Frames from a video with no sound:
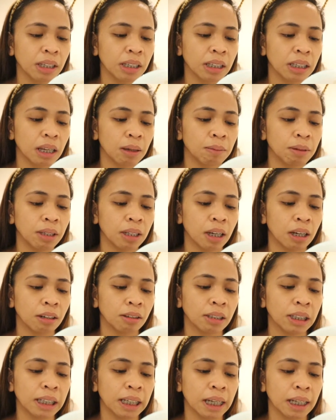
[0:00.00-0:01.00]
Sabi niya,
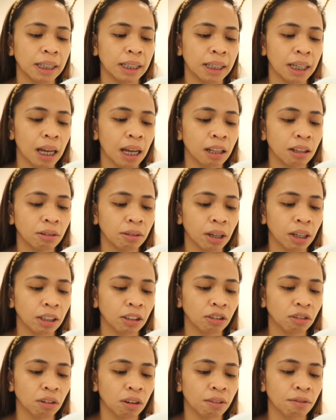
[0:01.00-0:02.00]
contains aloe
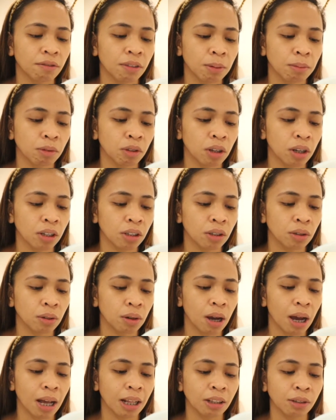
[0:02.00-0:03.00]
extract from
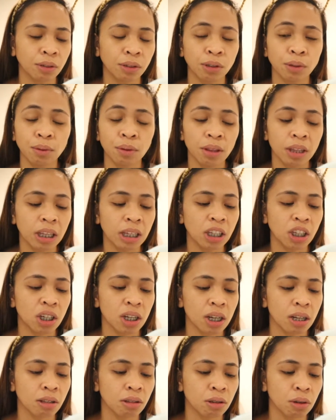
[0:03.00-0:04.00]
Jeju Aloe Soothing
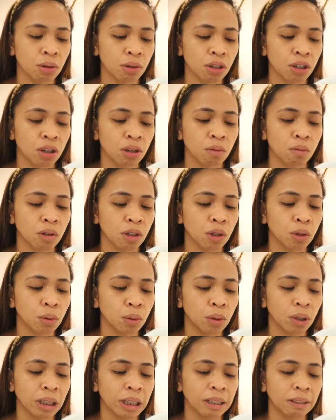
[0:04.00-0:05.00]
Gel Lotion with
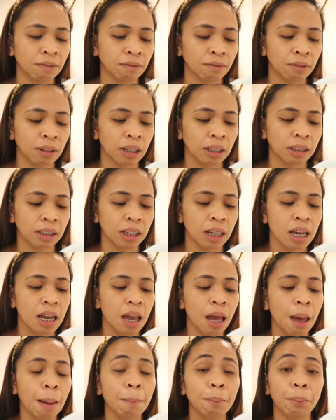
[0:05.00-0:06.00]
cooling effect,
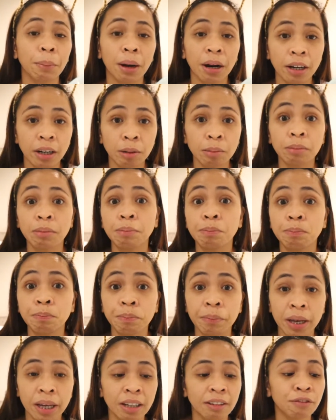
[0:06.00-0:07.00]

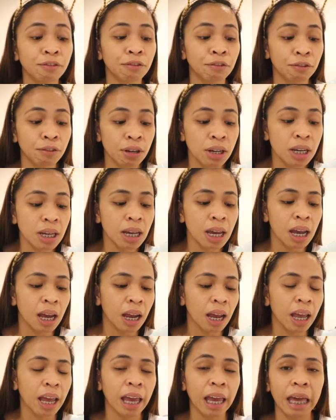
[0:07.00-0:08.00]
paraben-free,
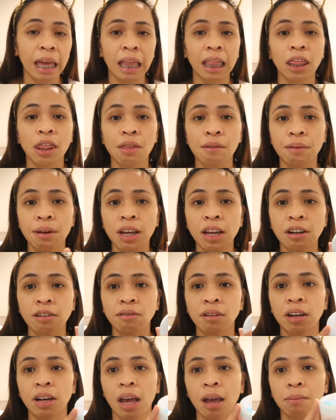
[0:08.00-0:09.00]
and
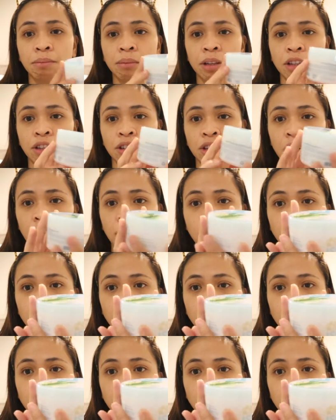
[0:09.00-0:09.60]
300 ml siya